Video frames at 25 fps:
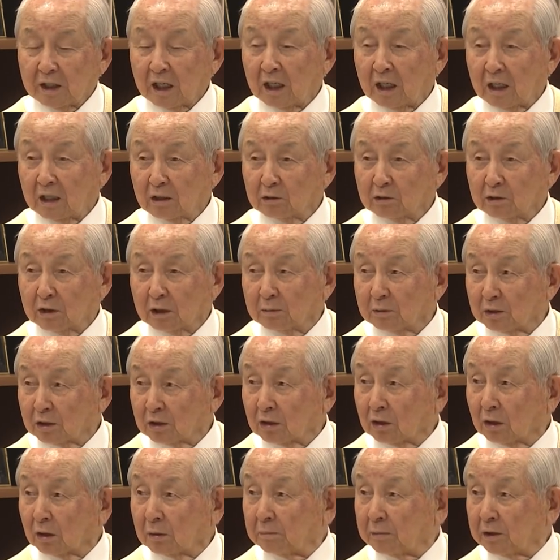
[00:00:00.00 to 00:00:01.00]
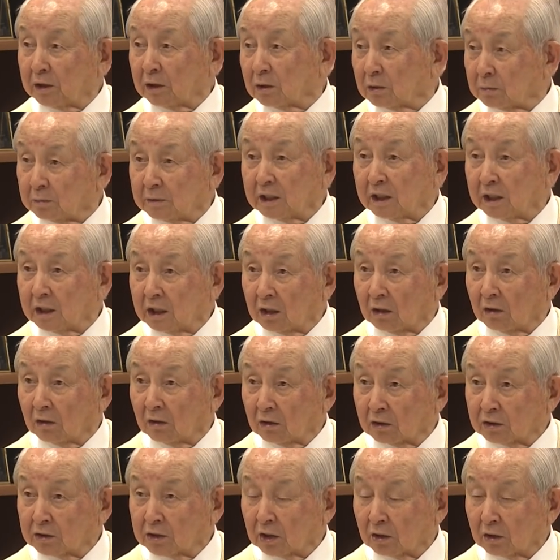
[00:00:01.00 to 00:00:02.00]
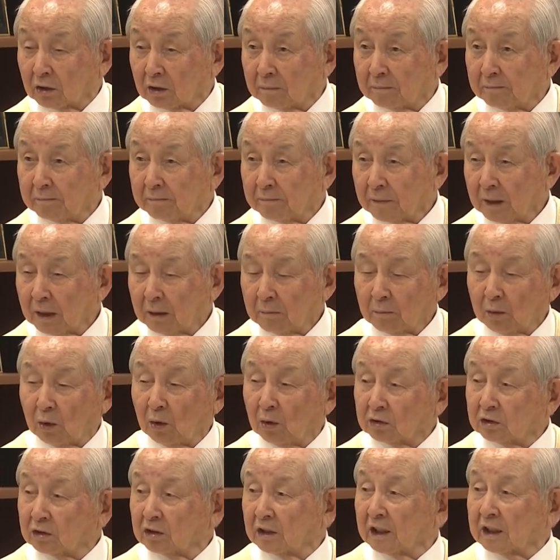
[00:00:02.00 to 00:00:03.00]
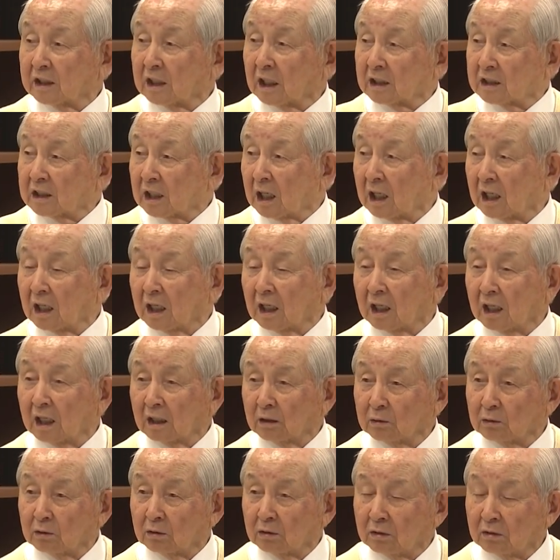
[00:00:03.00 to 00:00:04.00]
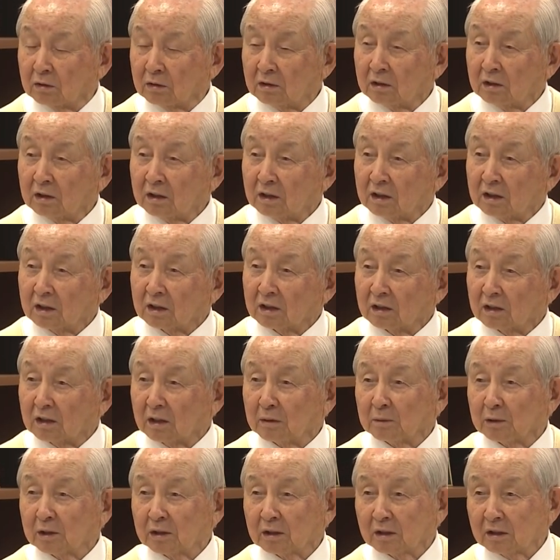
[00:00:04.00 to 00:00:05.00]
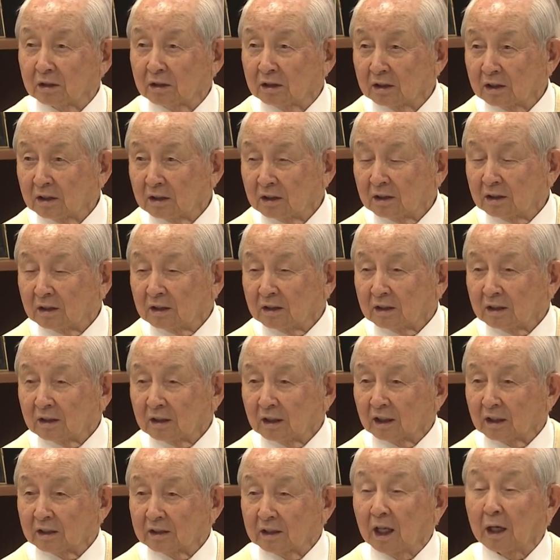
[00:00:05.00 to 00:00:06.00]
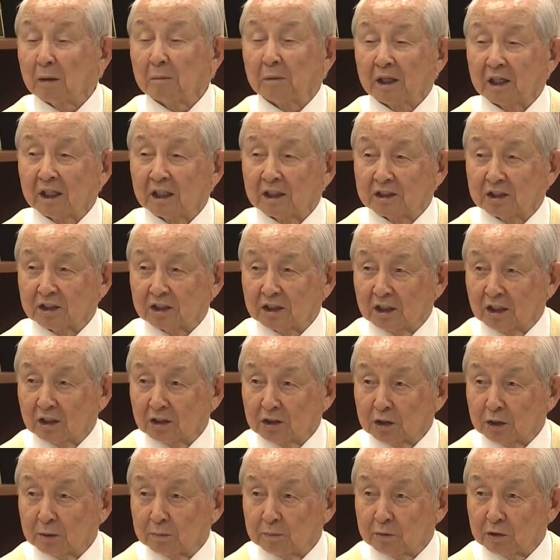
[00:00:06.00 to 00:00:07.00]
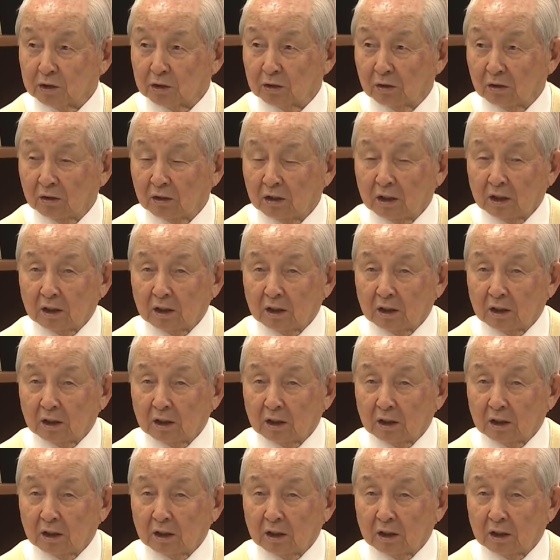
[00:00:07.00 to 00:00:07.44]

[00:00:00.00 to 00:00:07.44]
당하고 그러면 더 믿음이 있는 것처럼 모든 게 다 잘 나가고 네. 그러면은 내가 태만해지기가 쉽죠.